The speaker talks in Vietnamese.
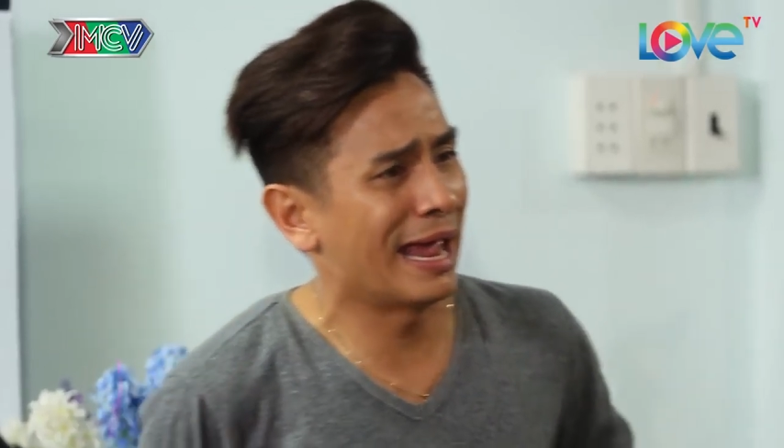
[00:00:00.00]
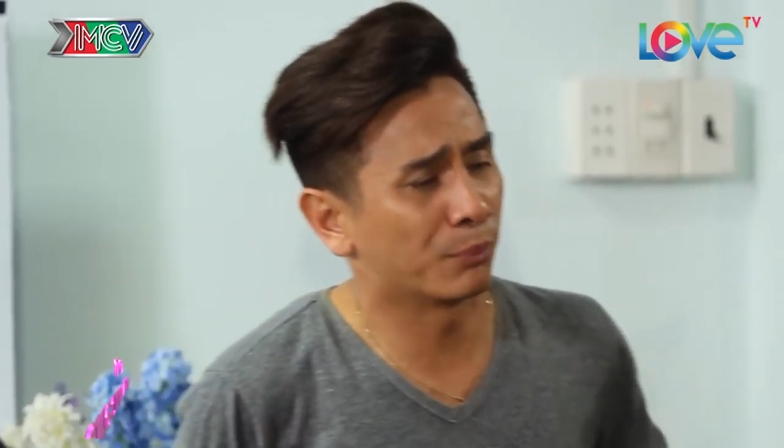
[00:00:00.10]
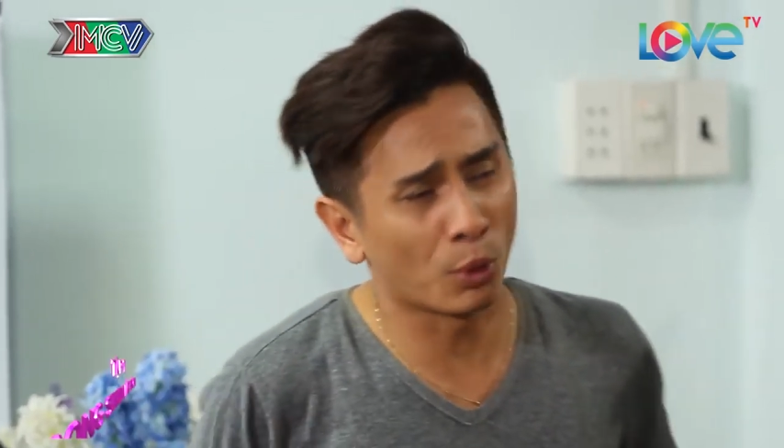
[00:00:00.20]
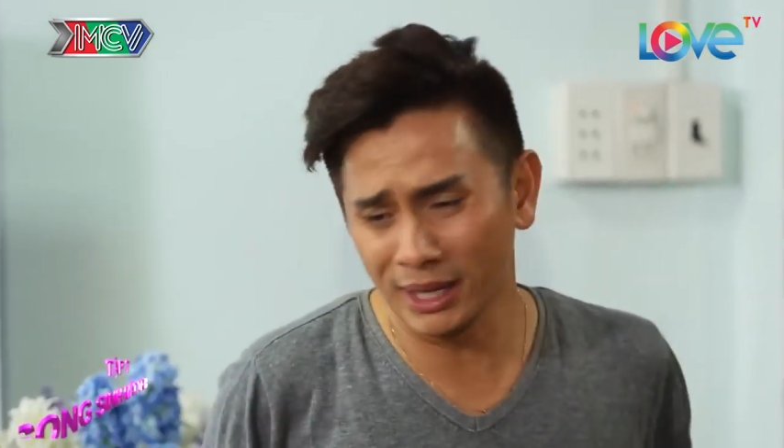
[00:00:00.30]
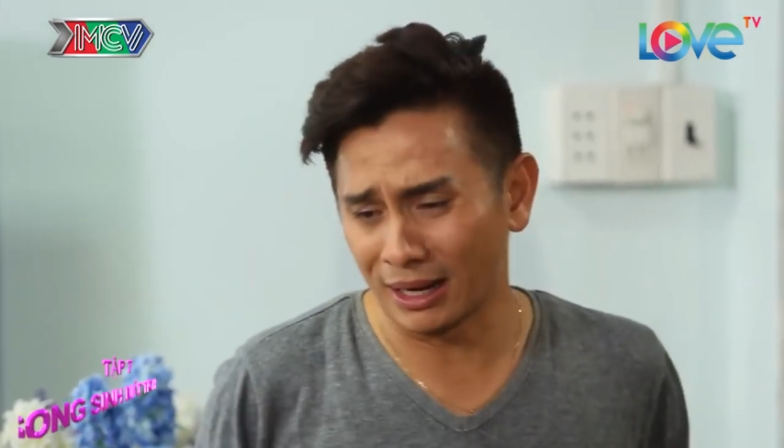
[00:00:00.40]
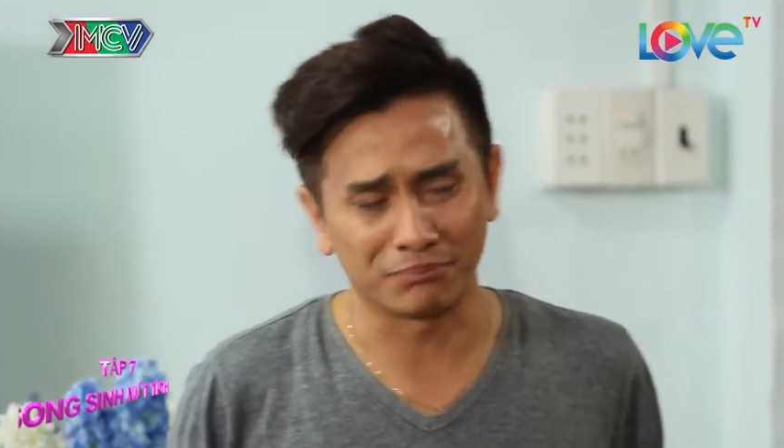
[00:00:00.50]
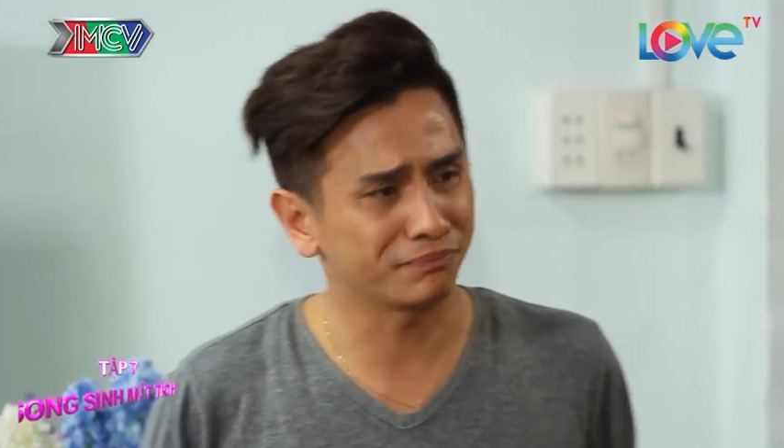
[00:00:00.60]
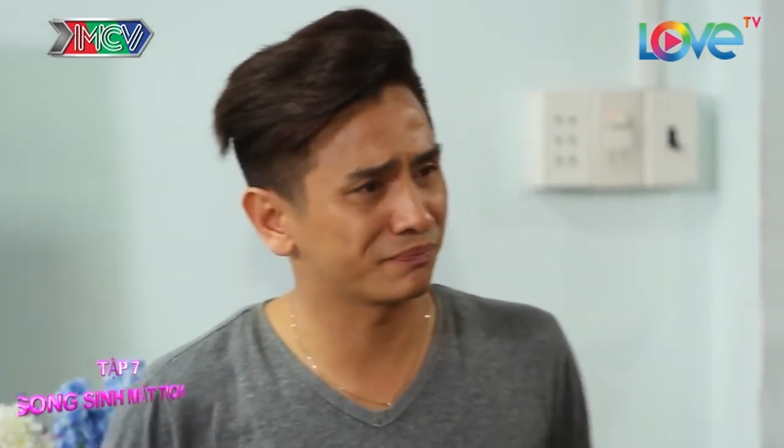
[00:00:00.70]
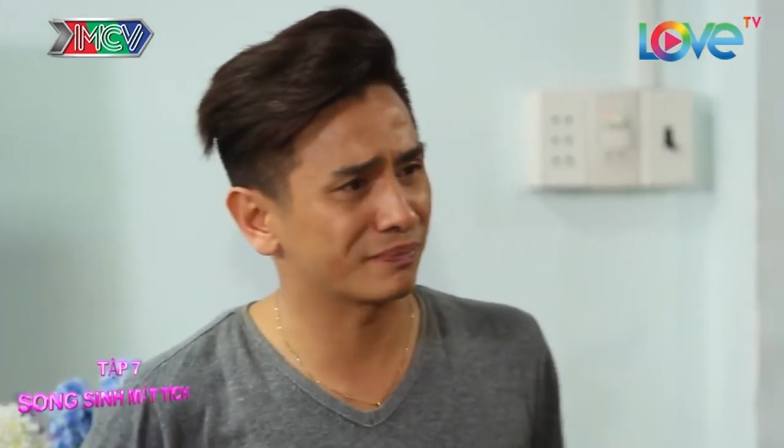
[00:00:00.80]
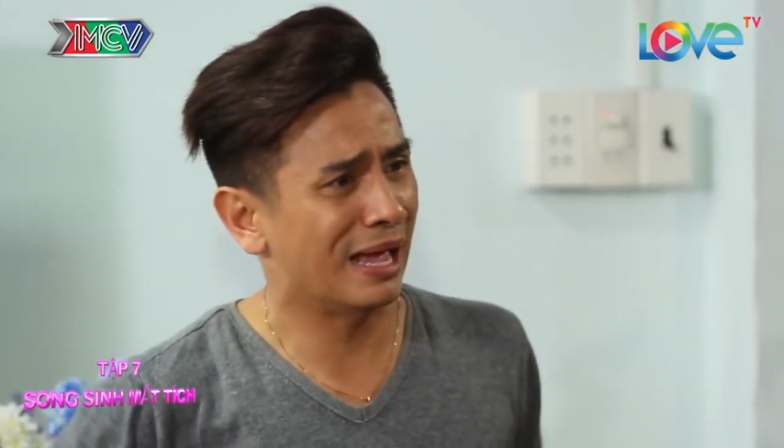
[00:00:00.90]
em có biết là
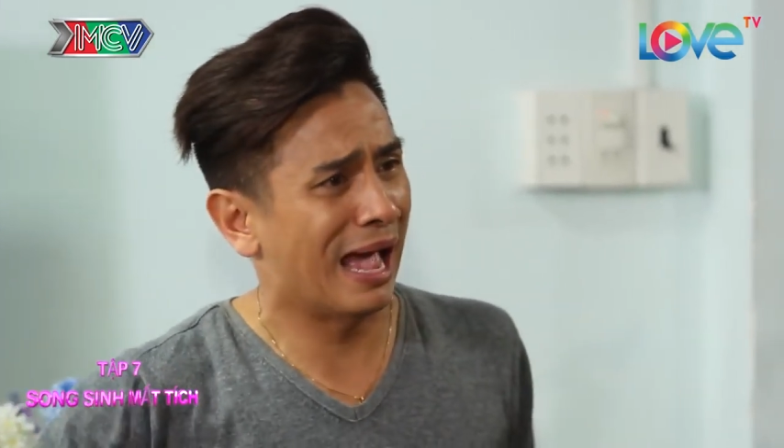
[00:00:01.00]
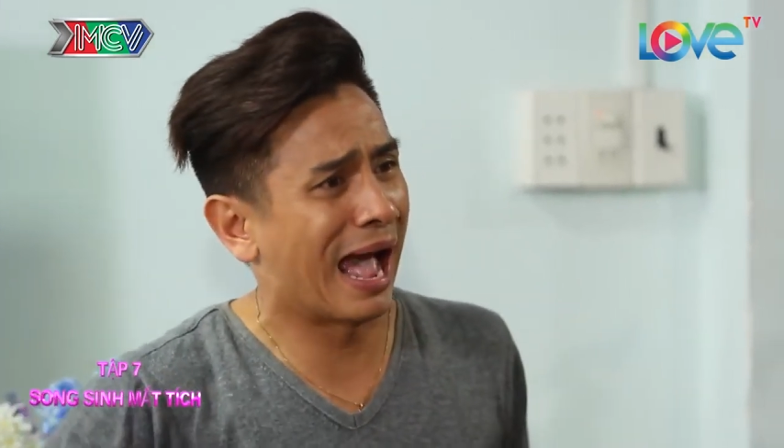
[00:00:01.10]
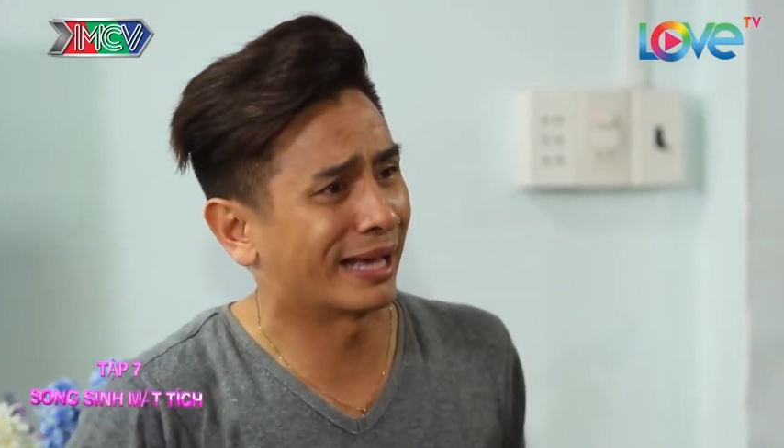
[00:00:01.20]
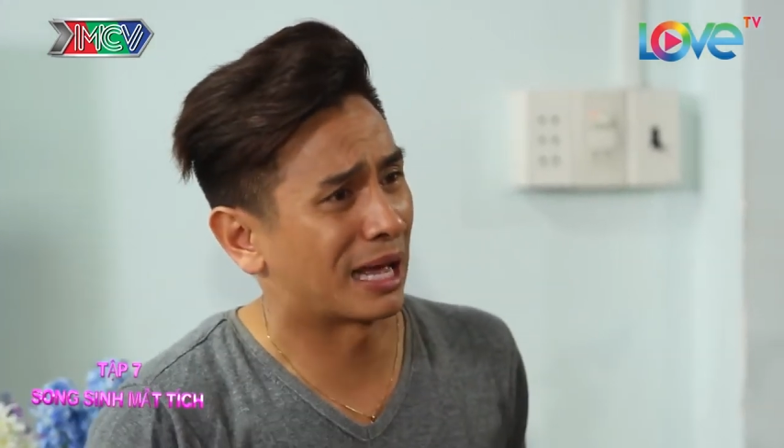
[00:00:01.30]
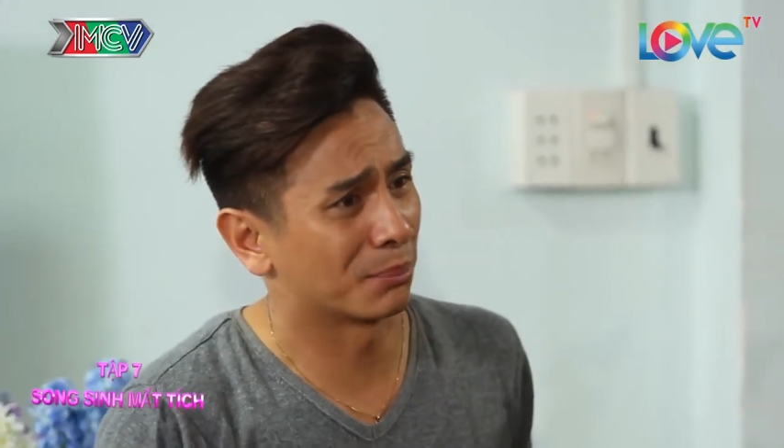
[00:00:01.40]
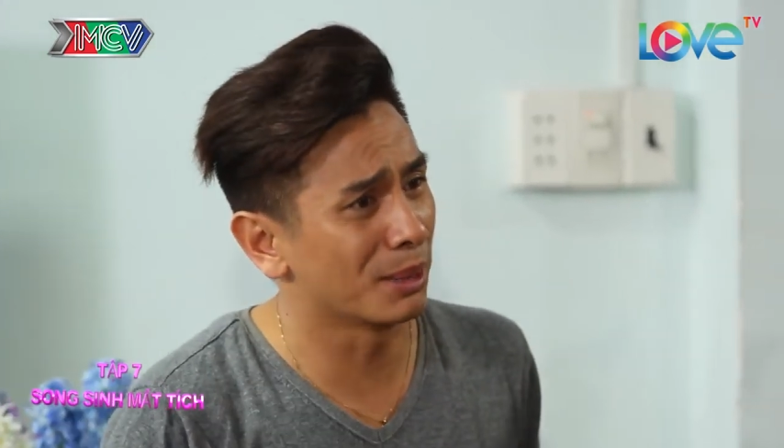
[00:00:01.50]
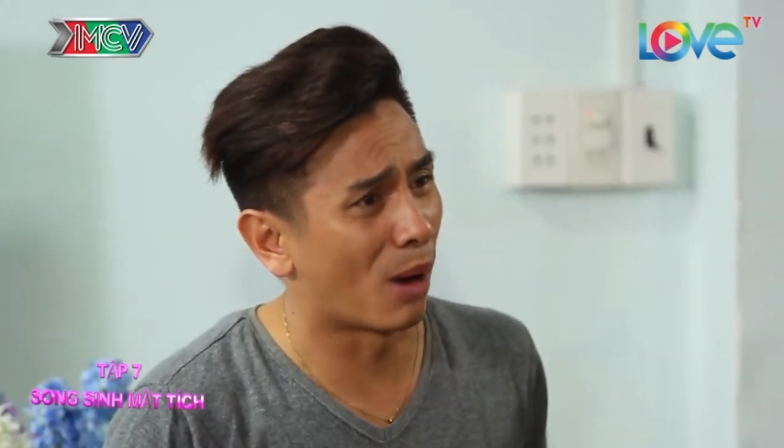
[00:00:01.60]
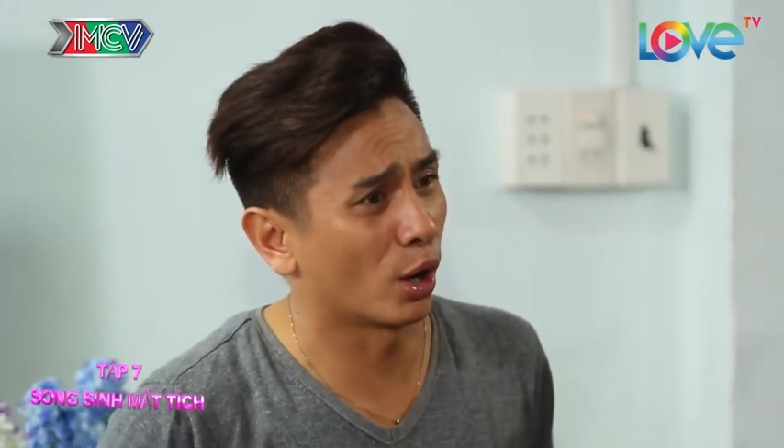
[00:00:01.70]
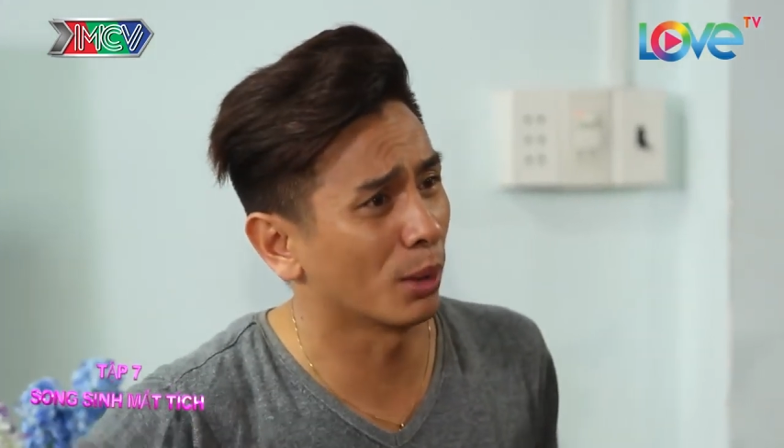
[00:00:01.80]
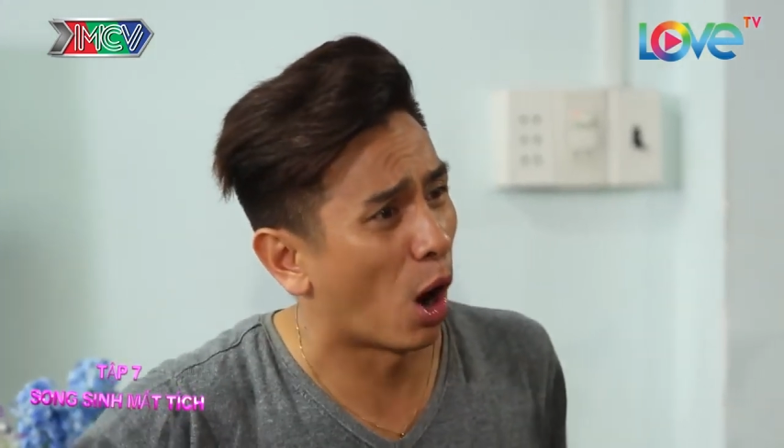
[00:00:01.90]
hai thằng bí
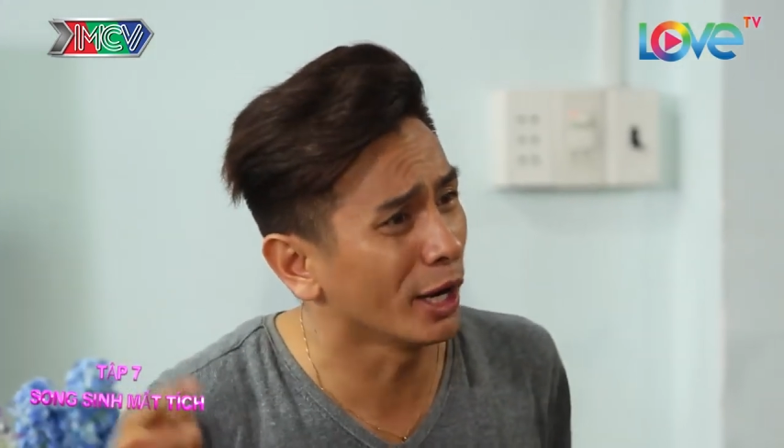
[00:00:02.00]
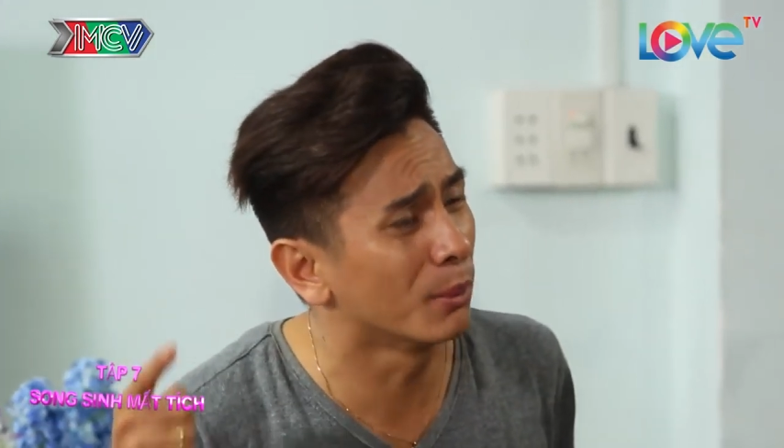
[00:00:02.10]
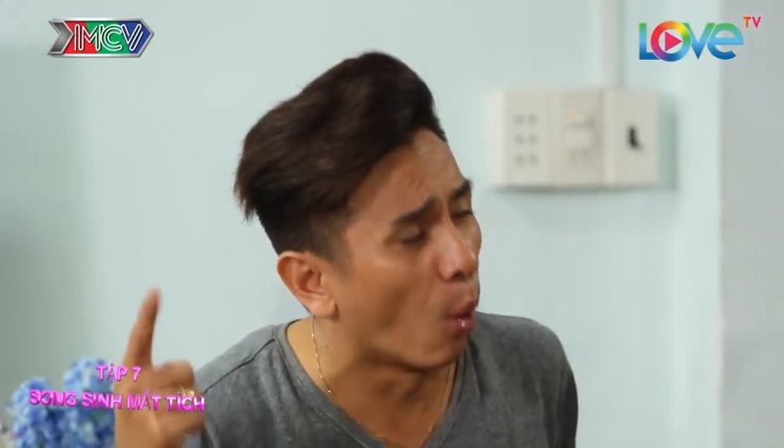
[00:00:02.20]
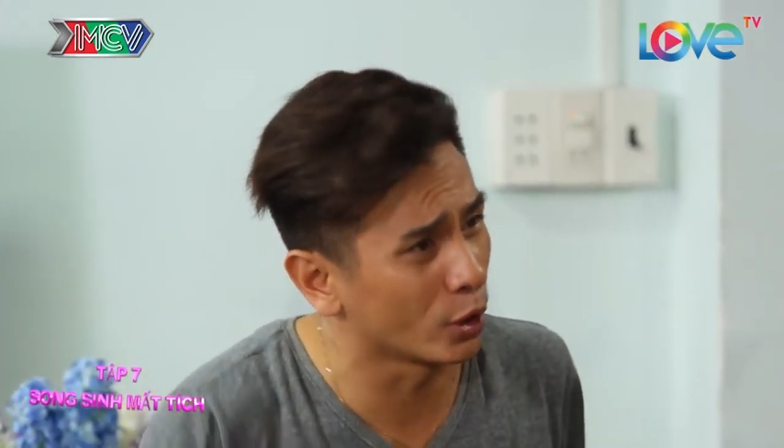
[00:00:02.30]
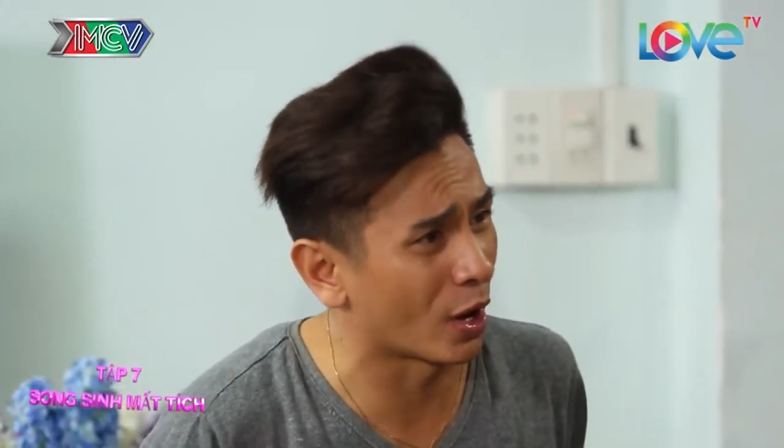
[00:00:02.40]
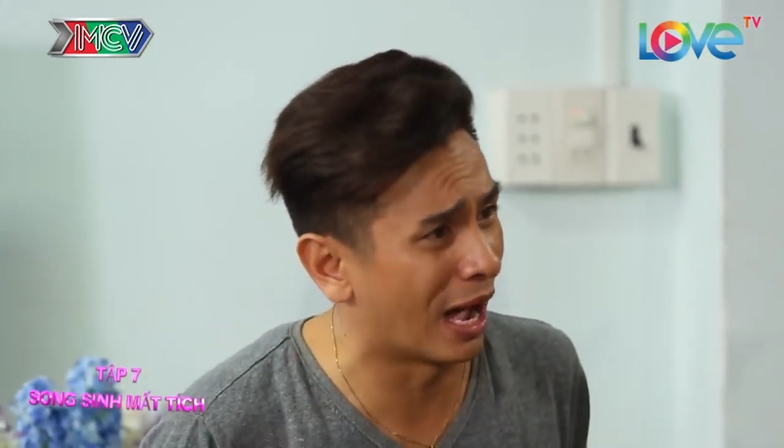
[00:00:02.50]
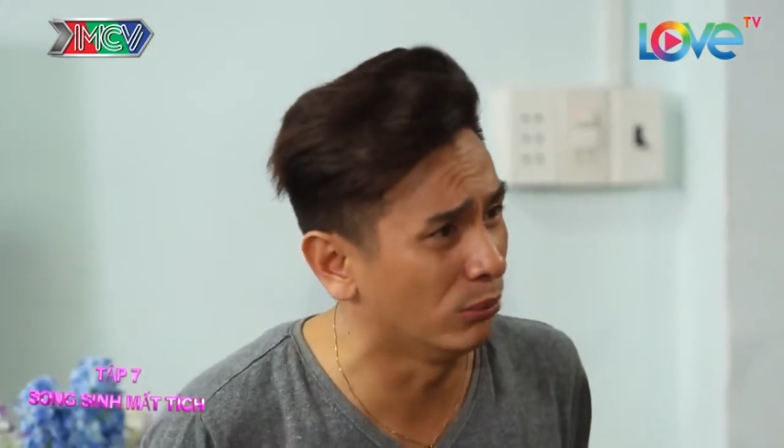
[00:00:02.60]
bo nó bỏ đi bụi rồi